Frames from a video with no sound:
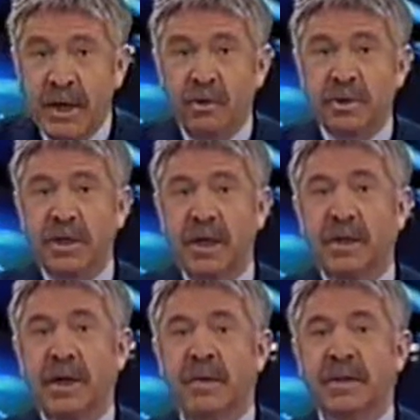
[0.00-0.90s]

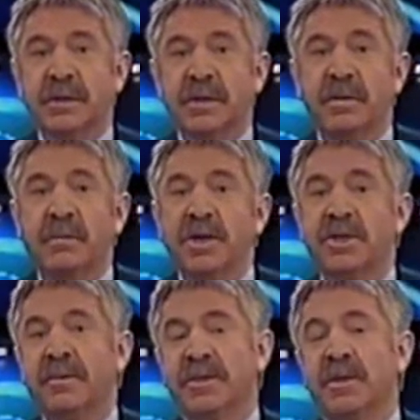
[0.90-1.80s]
Öcalan davasının
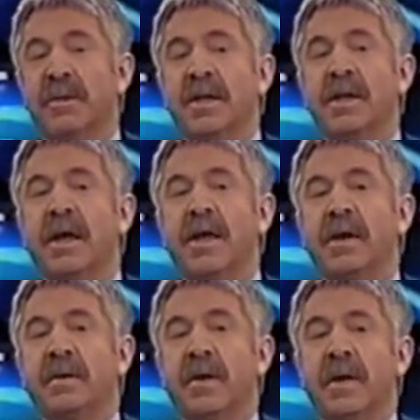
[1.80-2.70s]
başlamasını
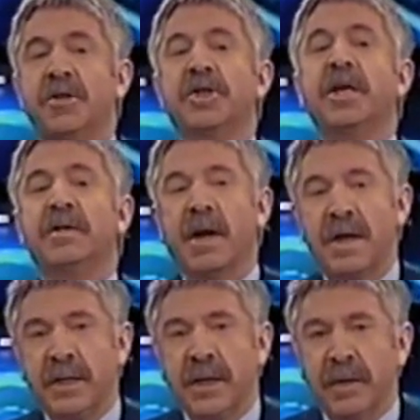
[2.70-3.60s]
bekleyenler, şehit
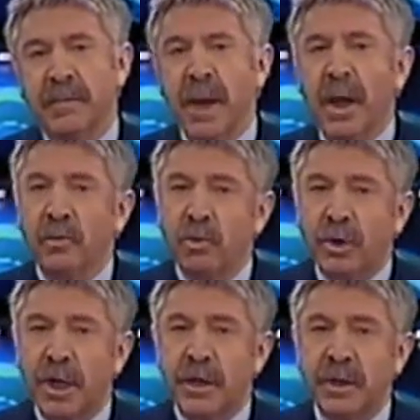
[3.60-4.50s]
aileleri,
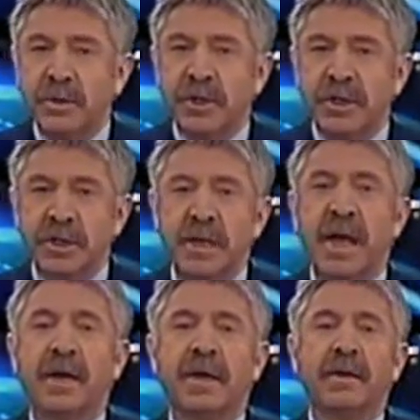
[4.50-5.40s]
Türkiye'nin çeşitli
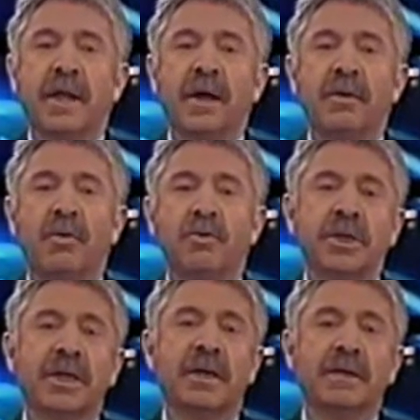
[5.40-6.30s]
yerlerinden
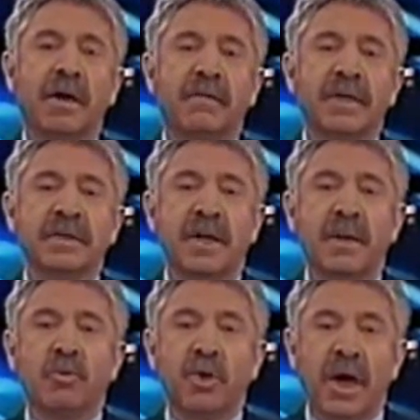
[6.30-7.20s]
Öcalan
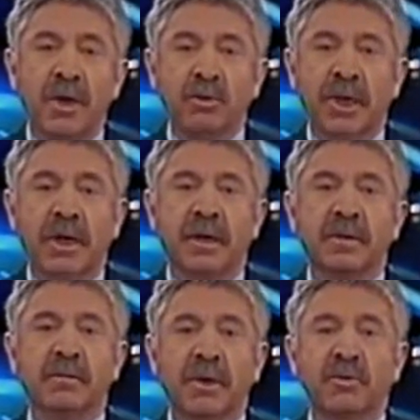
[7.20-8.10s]
davasına müdahil olarak
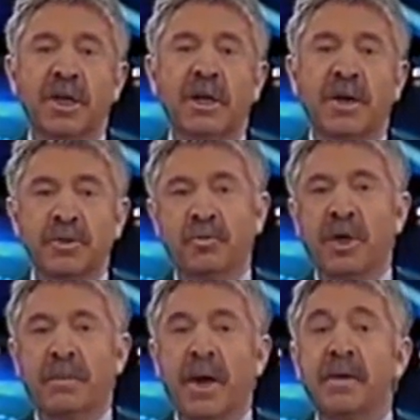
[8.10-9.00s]
katılmak üzere başvuru
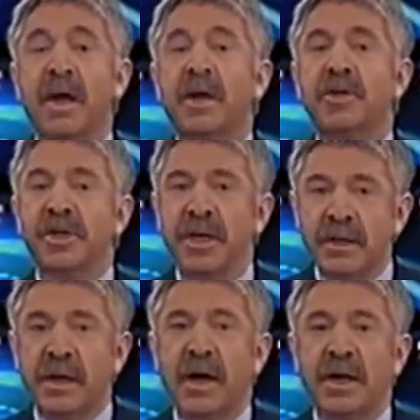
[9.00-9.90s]
yapan
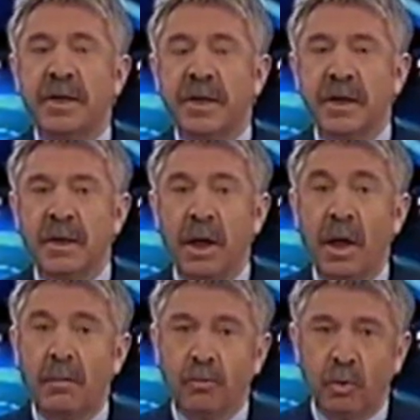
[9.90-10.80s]
şehit aileleri,
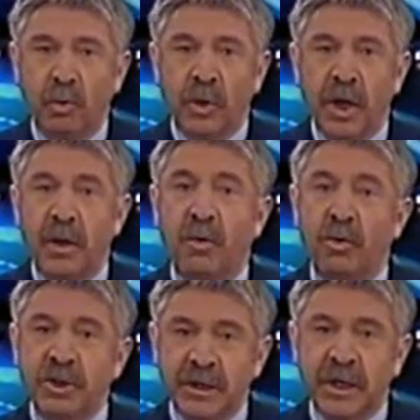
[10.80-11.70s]
bugün de
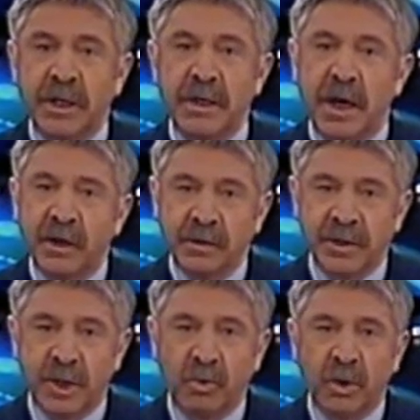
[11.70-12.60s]
Öcalan'ı
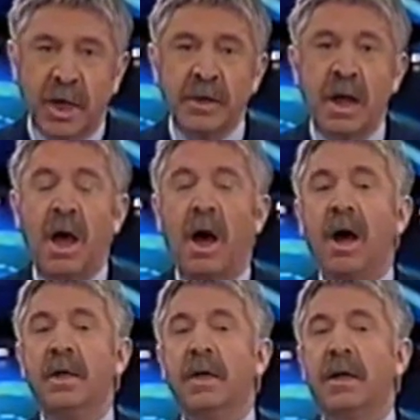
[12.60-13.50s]
yargılayacak olan
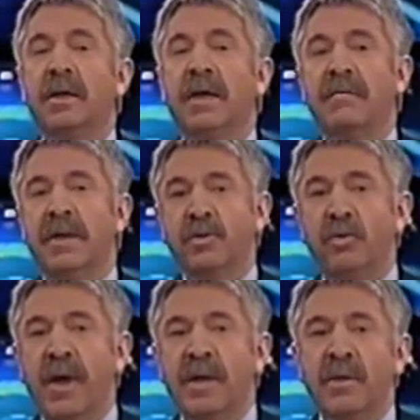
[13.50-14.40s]
Ankara Devlet
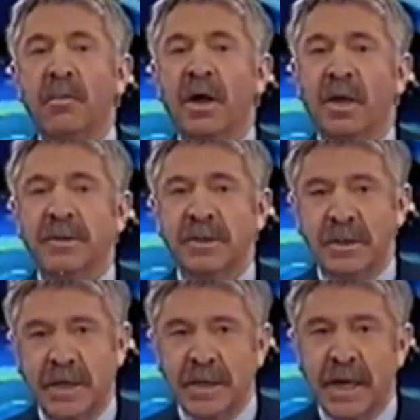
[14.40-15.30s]
Güvenlik
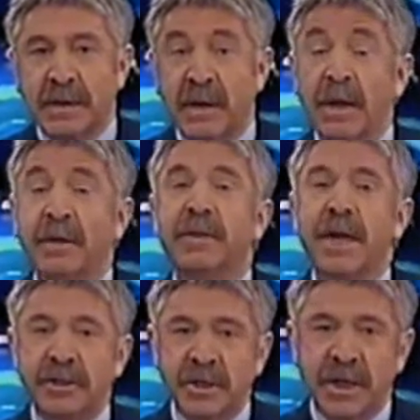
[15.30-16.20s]
Mahkemesi'ndeydiler.
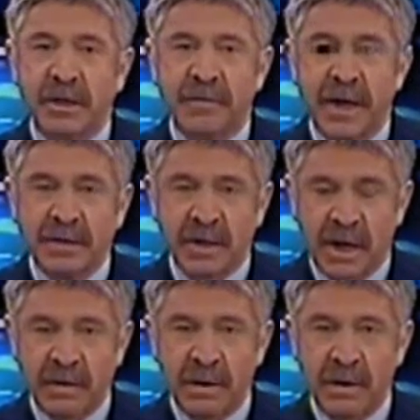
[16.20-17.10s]
Dilekçelerini
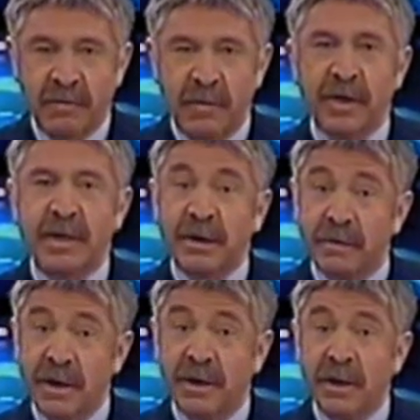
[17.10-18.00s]
verdiler ve
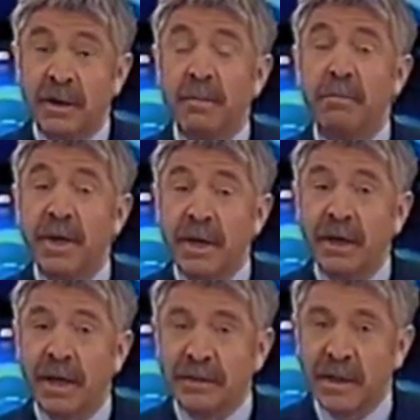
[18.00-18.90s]
dertlerini bir
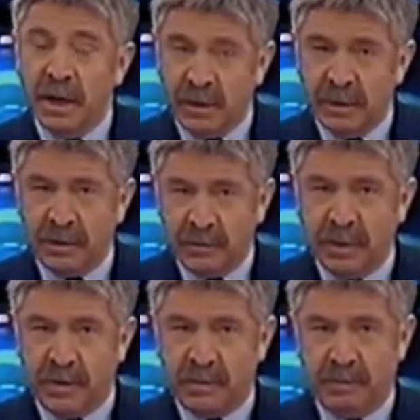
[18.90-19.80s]
kez daha anlattılar.